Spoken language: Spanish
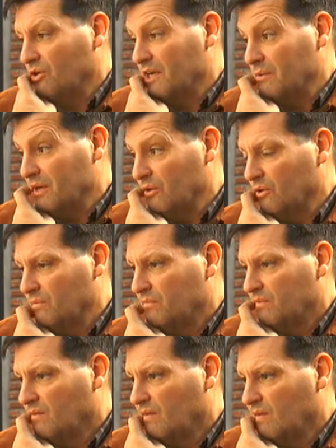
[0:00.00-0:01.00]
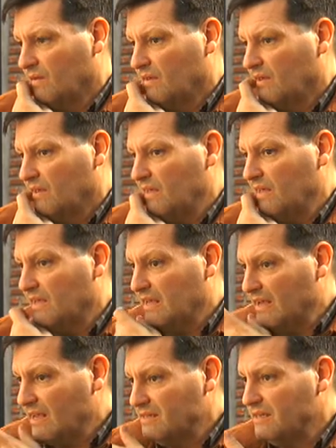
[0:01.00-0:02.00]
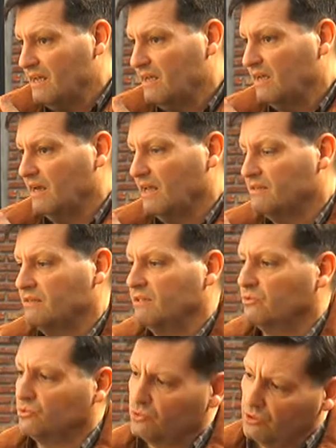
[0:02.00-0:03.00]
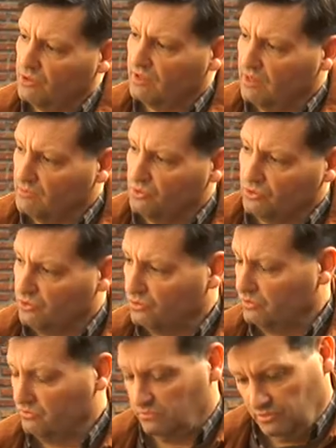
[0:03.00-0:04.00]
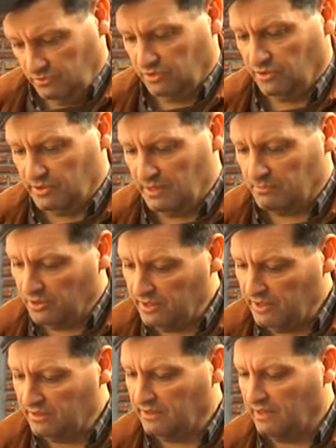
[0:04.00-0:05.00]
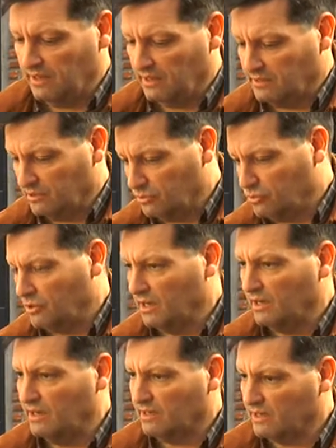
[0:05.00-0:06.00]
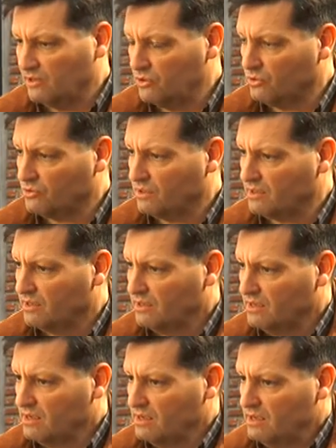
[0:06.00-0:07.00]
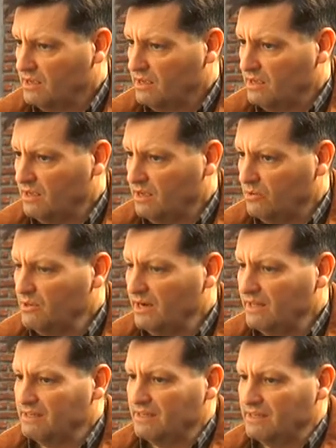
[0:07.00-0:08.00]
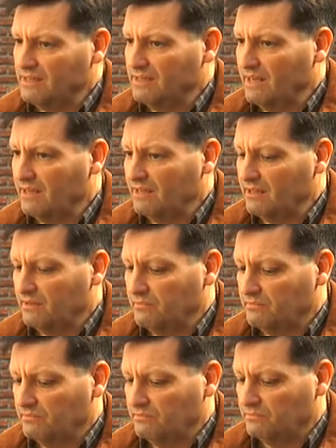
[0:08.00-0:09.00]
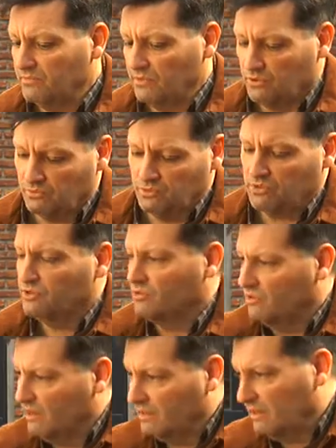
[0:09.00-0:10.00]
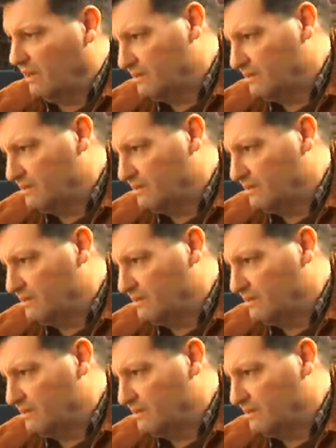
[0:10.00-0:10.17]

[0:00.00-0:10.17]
derivador, es que haya en las instituciones del mundo, como te decía, políticas, institucionales, religiosas, eh, una necesidad de bueno, muchachos, hasta acá